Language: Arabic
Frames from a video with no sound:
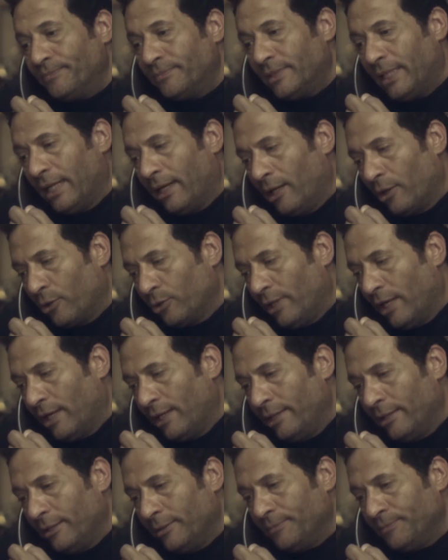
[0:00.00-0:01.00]
تعالى خد
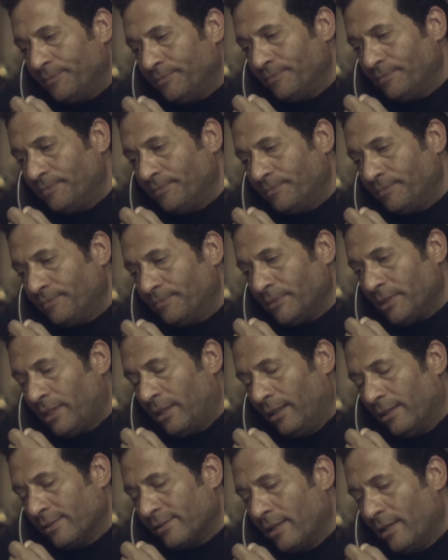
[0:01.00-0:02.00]
عاليه
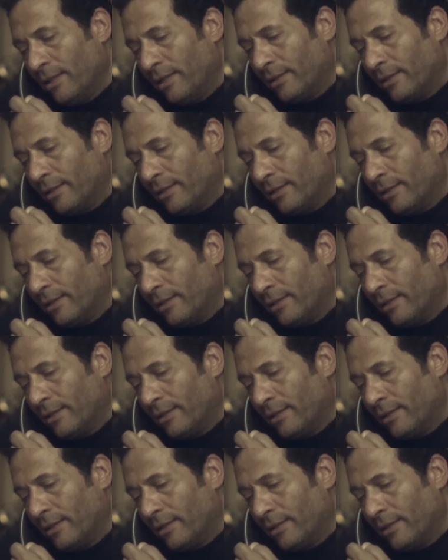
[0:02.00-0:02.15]
خلص لها